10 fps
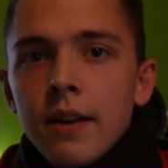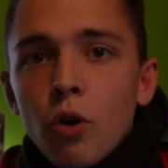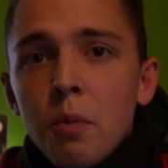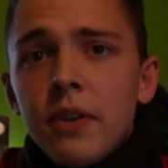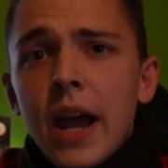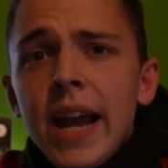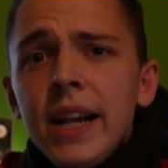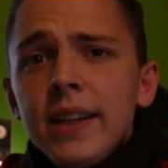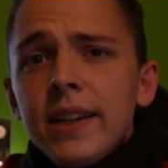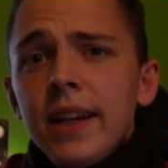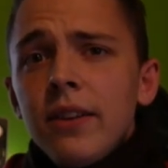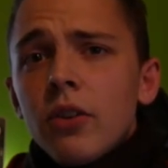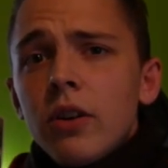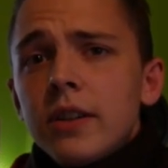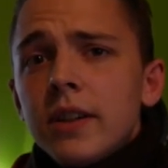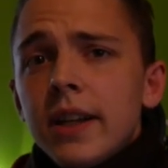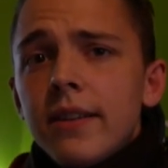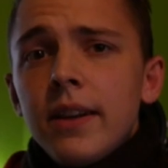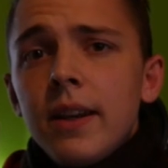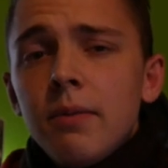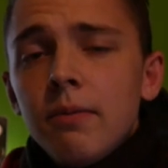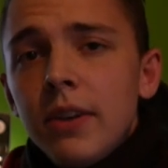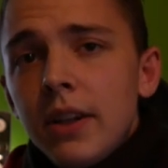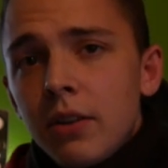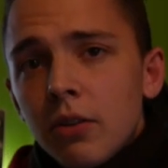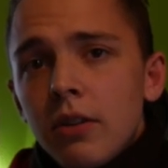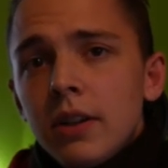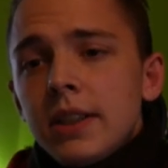Denn worum es eigentlich gehen sollte jetzt in diesem Video,